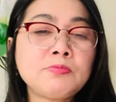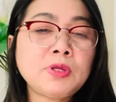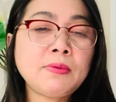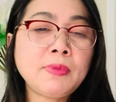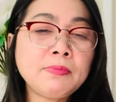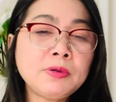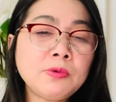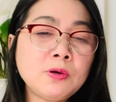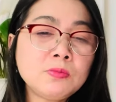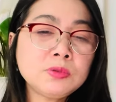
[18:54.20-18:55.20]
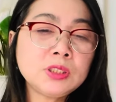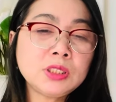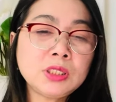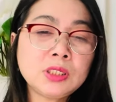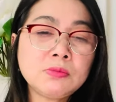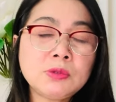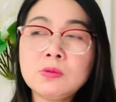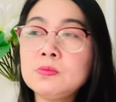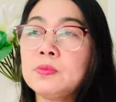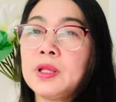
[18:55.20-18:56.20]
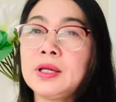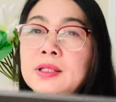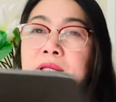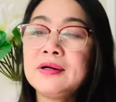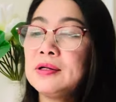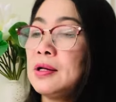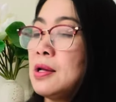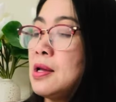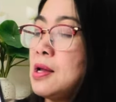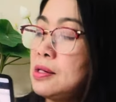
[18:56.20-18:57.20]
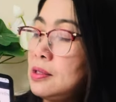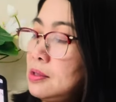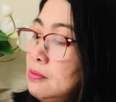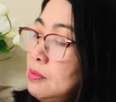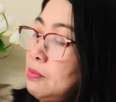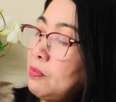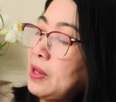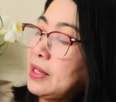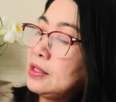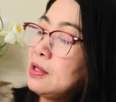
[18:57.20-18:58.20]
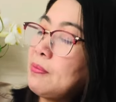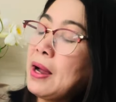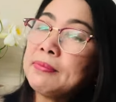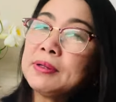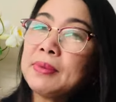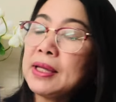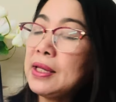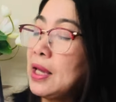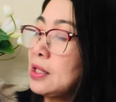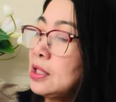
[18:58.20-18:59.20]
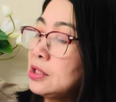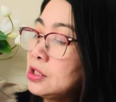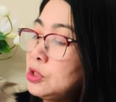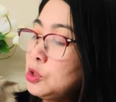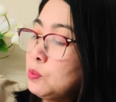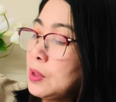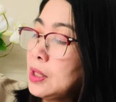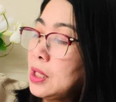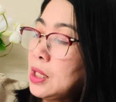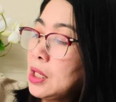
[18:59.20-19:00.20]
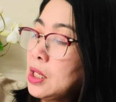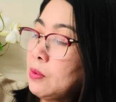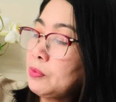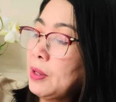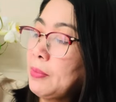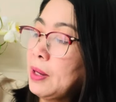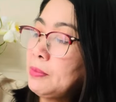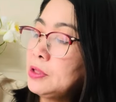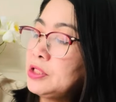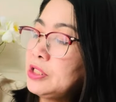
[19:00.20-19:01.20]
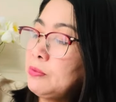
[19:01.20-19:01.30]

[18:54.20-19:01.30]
124 chia 4 ha thì nó là một ngày nó có ba mươi mấy ngàn ha tính trung bình ha 120 chia